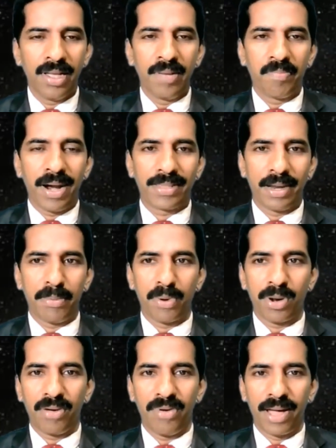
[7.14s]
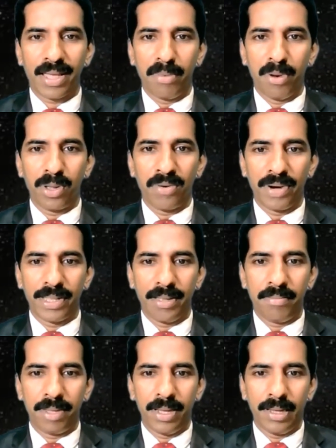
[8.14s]
ప్రార్థన పూర్వంగా వాక్యంలోనికి
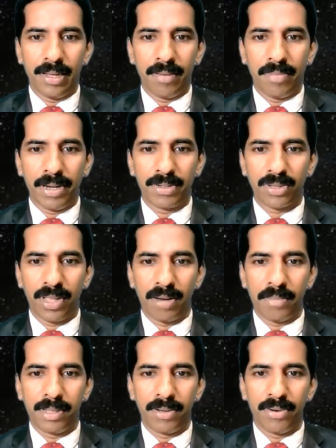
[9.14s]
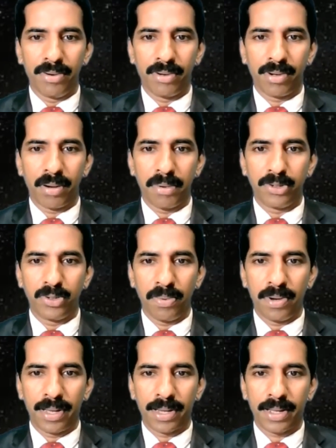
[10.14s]
వెళదాం పరిశుద్ధాత్మదేవుడు కృప
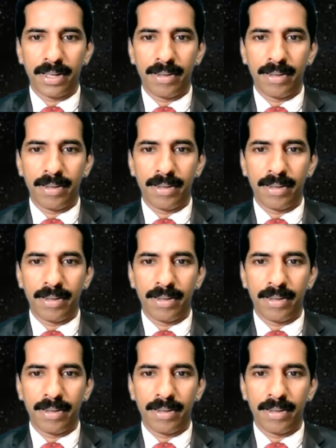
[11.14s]
చూపినాక